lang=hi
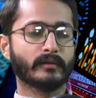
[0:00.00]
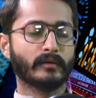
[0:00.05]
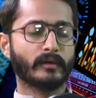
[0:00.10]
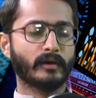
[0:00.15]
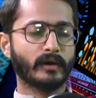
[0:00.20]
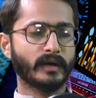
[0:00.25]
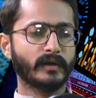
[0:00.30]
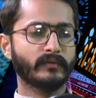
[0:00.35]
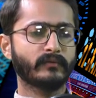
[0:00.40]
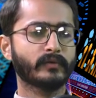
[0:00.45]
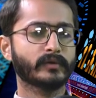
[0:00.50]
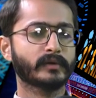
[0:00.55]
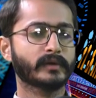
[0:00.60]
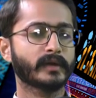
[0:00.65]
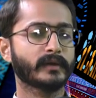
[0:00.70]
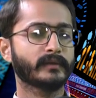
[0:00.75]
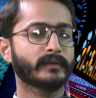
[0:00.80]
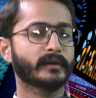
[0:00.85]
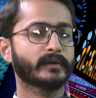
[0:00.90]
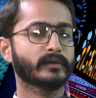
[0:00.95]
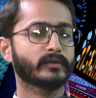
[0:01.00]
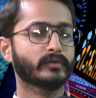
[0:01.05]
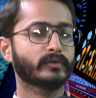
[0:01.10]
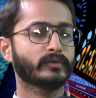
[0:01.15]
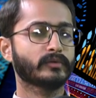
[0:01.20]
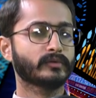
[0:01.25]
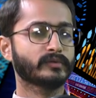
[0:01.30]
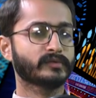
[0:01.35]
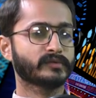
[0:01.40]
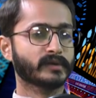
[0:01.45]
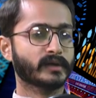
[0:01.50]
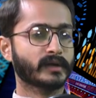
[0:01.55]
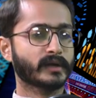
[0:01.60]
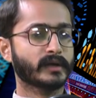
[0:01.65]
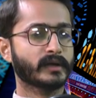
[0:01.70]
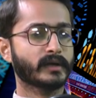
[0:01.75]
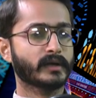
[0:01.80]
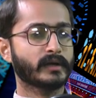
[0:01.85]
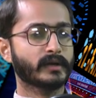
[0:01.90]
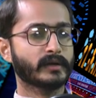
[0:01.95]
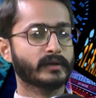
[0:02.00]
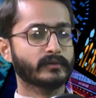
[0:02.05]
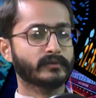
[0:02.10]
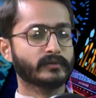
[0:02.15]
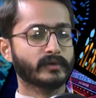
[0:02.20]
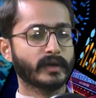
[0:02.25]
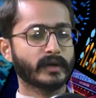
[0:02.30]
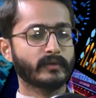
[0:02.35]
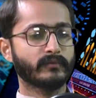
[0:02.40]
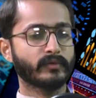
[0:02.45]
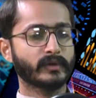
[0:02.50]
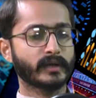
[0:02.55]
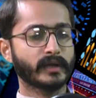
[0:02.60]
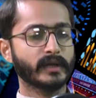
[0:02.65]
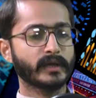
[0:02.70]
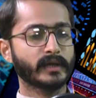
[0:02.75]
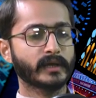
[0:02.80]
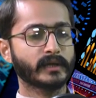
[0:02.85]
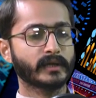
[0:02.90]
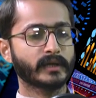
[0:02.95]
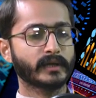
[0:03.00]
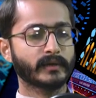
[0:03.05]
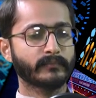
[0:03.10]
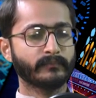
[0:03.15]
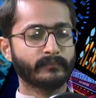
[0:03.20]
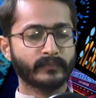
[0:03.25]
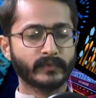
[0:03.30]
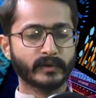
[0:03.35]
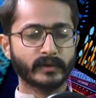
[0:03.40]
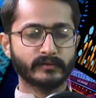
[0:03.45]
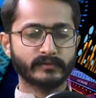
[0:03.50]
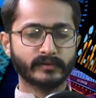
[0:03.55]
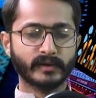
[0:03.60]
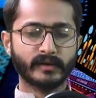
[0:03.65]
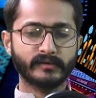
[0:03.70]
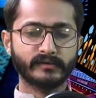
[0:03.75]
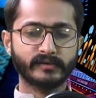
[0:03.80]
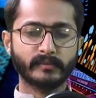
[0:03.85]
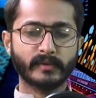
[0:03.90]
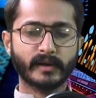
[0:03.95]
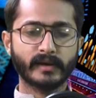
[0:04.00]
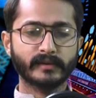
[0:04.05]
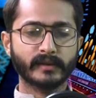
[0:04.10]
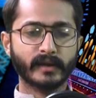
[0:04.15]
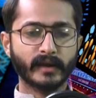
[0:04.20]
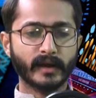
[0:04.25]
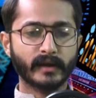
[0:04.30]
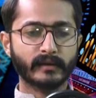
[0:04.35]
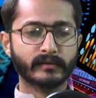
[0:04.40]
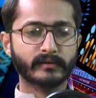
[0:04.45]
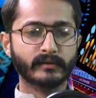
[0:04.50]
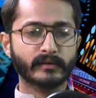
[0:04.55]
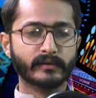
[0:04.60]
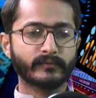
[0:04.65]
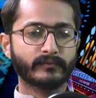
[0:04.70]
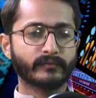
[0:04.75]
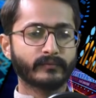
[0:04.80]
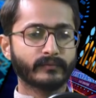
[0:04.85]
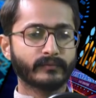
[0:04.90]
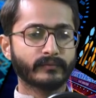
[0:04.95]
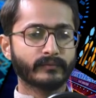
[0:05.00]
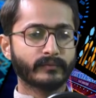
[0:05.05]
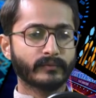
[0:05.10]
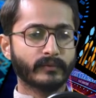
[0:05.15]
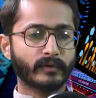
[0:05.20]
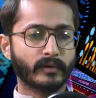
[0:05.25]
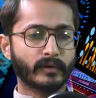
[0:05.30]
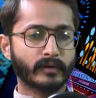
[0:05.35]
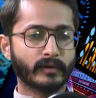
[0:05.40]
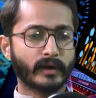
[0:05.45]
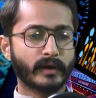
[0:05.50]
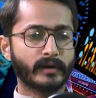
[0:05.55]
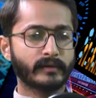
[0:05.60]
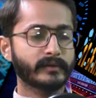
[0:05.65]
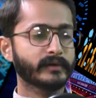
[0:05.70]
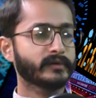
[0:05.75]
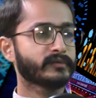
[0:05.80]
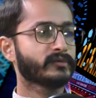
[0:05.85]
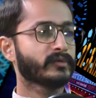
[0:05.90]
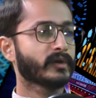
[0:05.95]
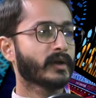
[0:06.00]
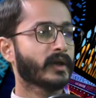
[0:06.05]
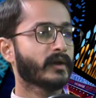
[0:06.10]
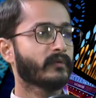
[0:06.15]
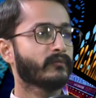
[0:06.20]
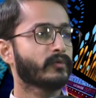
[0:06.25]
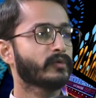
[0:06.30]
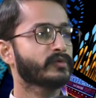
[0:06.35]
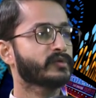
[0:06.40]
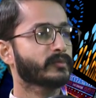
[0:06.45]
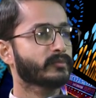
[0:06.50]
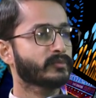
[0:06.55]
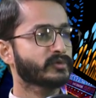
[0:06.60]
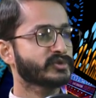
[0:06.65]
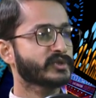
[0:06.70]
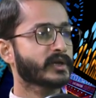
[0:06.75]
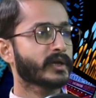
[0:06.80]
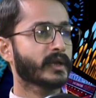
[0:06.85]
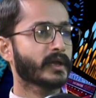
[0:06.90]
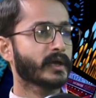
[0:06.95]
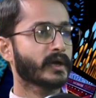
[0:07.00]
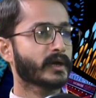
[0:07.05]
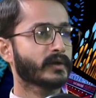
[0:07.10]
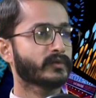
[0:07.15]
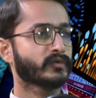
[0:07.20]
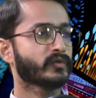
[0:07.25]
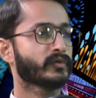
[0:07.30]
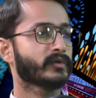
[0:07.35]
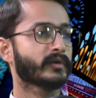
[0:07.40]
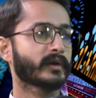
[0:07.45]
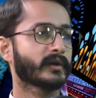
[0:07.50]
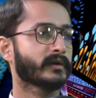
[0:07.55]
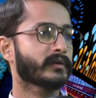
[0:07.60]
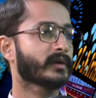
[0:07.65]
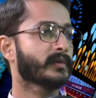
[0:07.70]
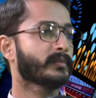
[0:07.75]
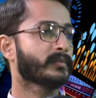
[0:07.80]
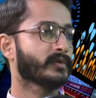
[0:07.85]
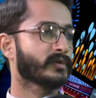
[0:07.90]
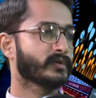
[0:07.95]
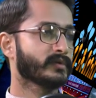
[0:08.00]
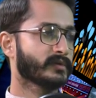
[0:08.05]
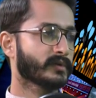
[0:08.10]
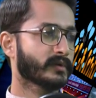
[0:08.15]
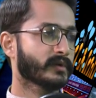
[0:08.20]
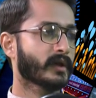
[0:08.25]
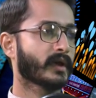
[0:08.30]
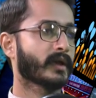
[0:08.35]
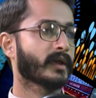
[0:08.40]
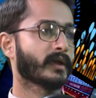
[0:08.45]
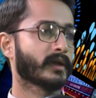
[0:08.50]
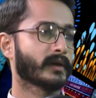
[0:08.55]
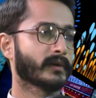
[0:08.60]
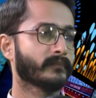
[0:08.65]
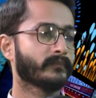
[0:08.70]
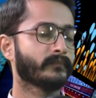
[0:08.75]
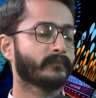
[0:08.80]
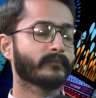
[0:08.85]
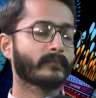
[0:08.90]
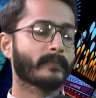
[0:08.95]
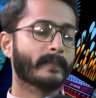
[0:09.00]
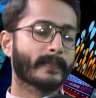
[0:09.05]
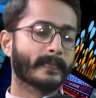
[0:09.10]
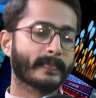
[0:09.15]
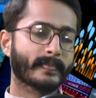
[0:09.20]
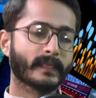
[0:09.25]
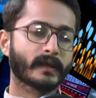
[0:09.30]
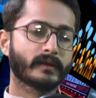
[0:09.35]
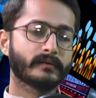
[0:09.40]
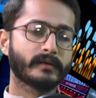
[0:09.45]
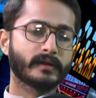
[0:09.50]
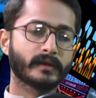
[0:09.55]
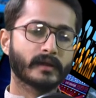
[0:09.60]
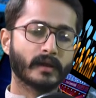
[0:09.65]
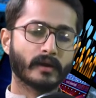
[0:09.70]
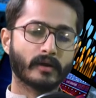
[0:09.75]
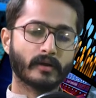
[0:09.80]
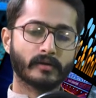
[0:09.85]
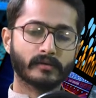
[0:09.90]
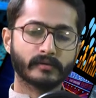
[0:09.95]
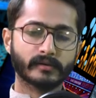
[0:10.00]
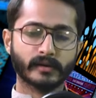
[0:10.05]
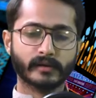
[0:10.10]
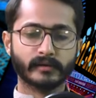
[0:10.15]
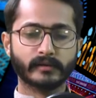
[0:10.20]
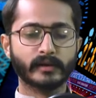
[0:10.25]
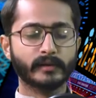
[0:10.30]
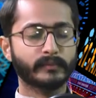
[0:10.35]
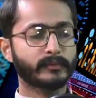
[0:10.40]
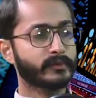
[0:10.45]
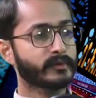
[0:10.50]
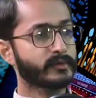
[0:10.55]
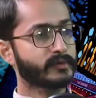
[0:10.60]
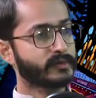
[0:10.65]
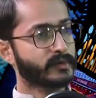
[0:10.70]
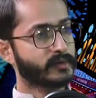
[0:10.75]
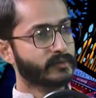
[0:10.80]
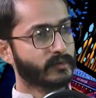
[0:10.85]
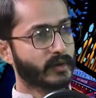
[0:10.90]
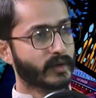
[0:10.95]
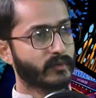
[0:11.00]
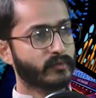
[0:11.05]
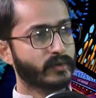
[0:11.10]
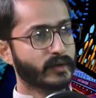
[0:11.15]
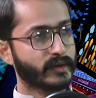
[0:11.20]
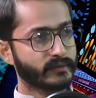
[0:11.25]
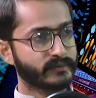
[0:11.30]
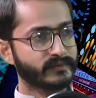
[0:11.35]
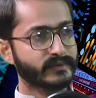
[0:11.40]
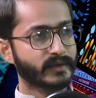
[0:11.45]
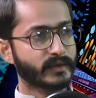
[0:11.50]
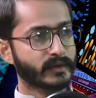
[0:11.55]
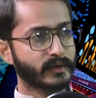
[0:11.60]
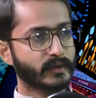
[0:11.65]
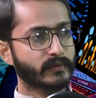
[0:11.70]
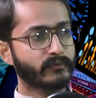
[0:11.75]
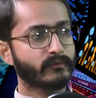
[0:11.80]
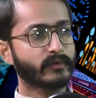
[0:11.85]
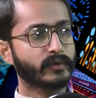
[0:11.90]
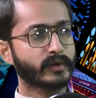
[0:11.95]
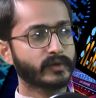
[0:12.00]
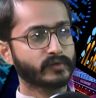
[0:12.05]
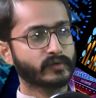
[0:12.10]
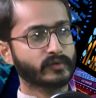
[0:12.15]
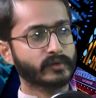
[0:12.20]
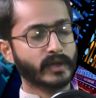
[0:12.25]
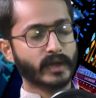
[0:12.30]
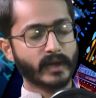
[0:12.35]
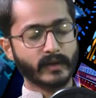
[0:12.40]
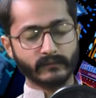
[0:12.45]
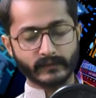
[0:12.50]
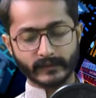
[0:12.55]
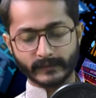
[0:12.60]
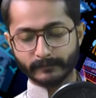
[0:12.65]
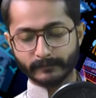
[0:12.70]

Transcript: हॉलीवुड के अंदर तो इस तरह का जो है वो नहीं है कि जाहिर सी बात है एक्टर और आर्टिस्ट जो है वो सब कुछ करेगा जो डायरेक्टर प्रोड्यूसर कहेंगे ठीक है और डायरेक्टर प्रोड्यूसर जो है वो कहीं से इन्फ्लुएंस हो गया है